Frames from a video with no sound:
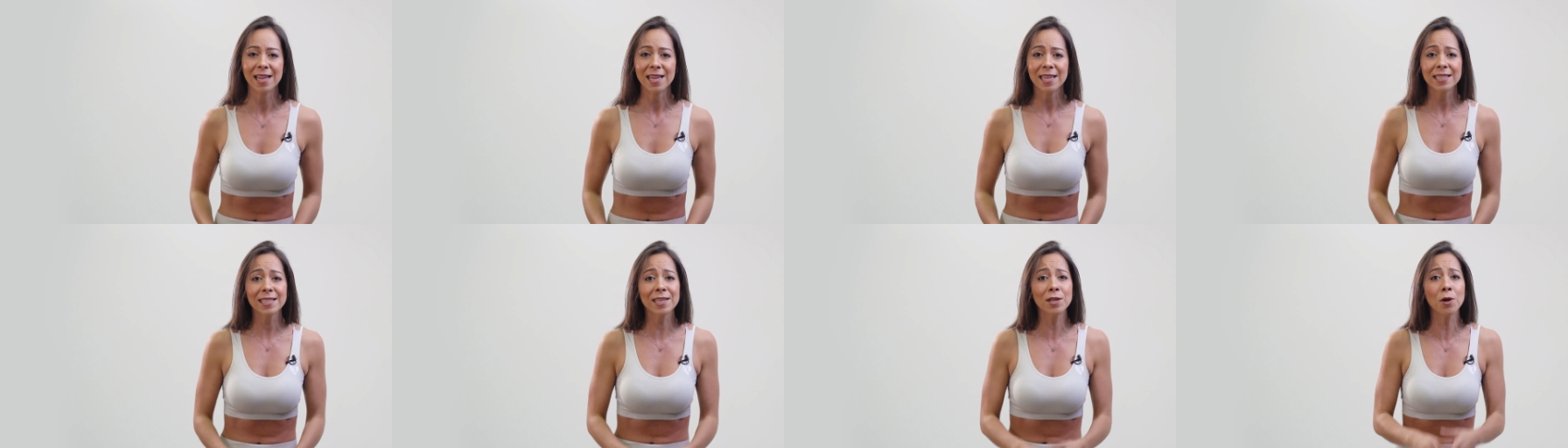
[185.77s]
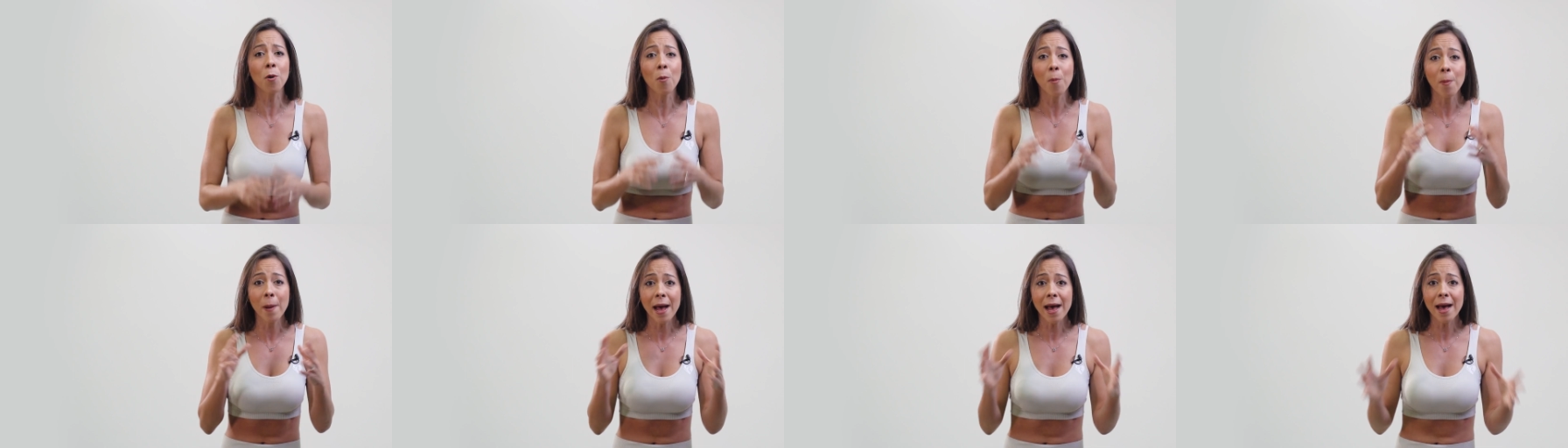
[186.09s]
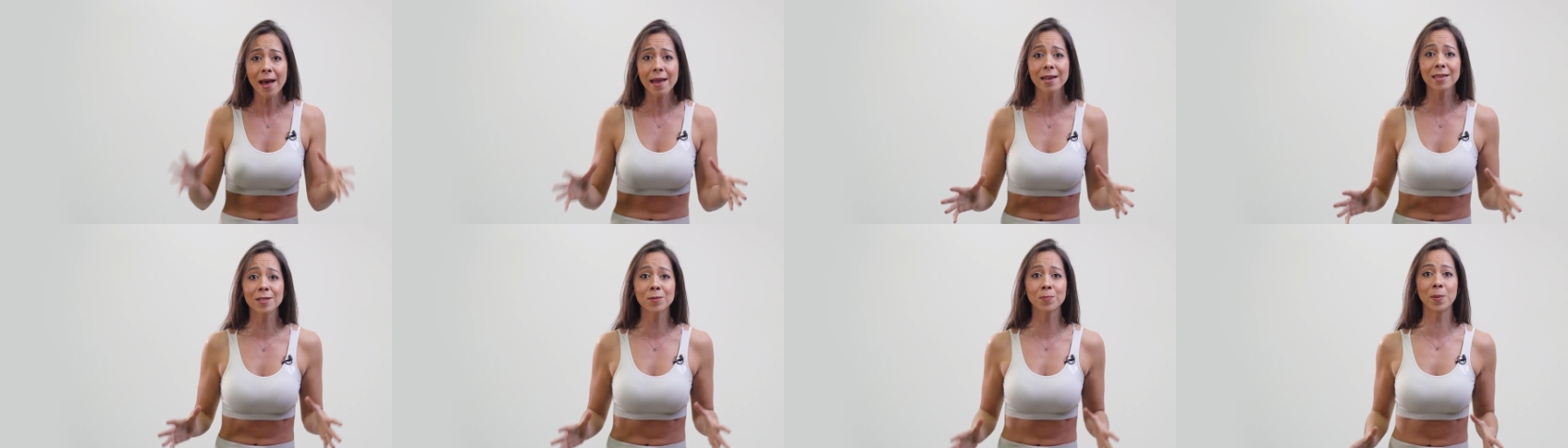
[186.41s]
sino
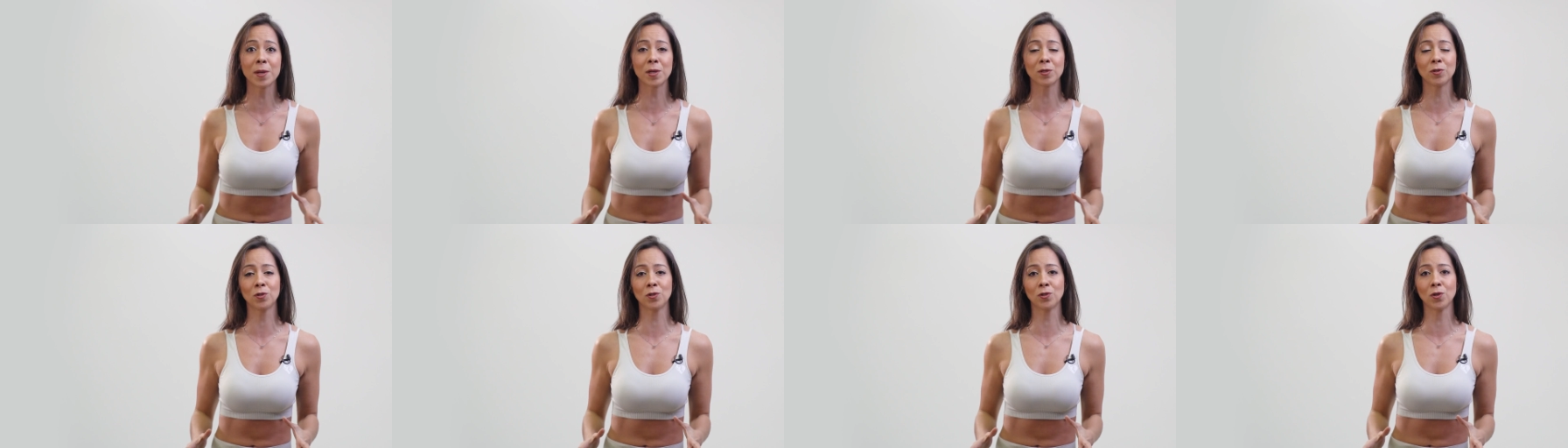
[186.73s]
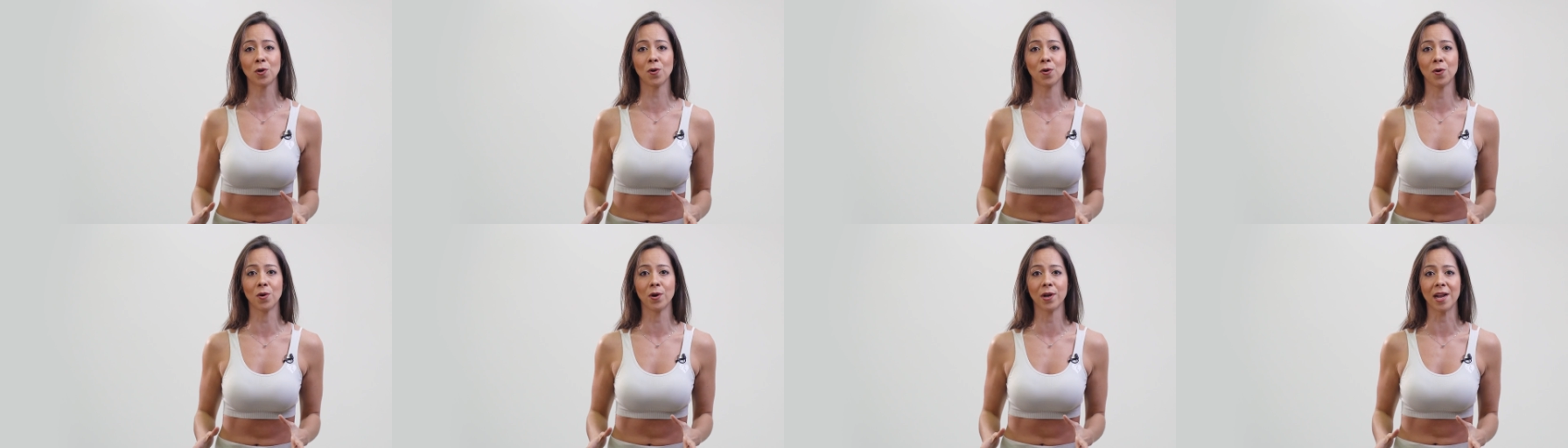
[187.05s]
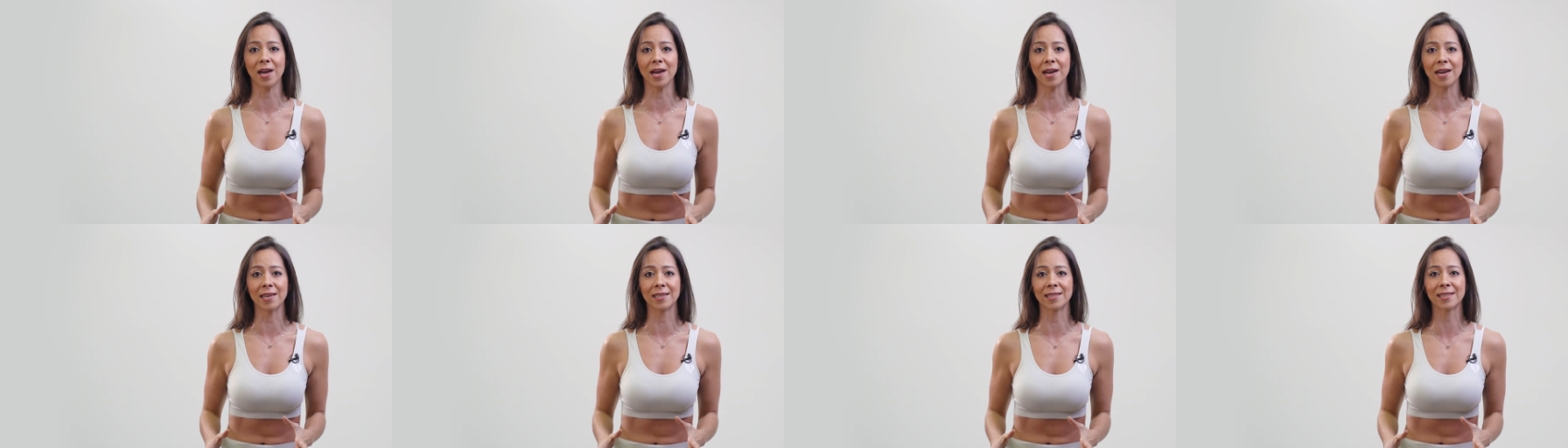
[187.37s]
varias
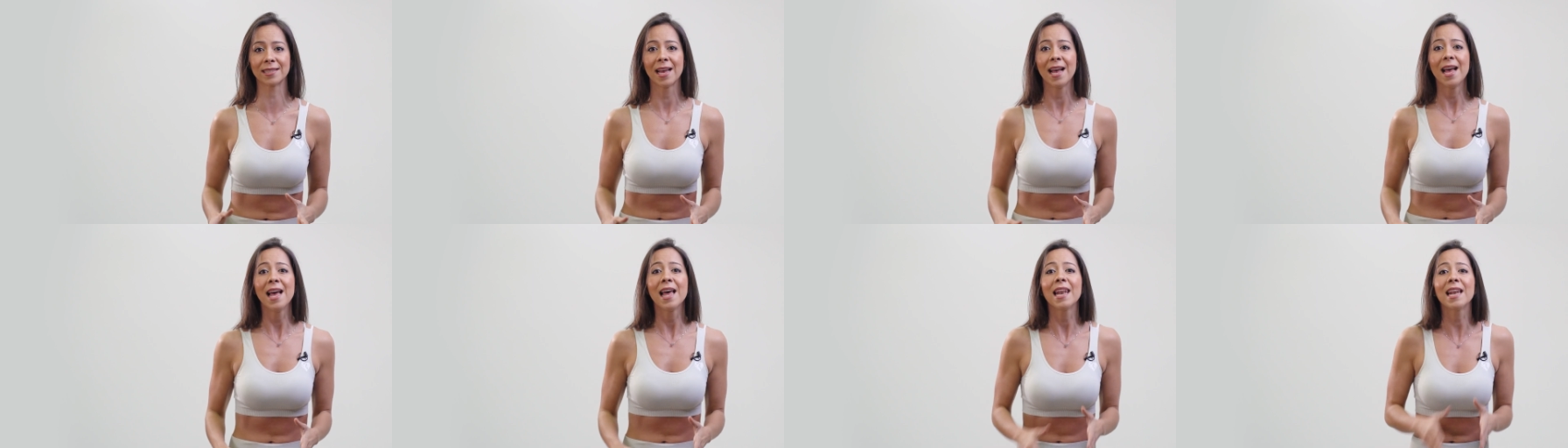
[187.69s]
personas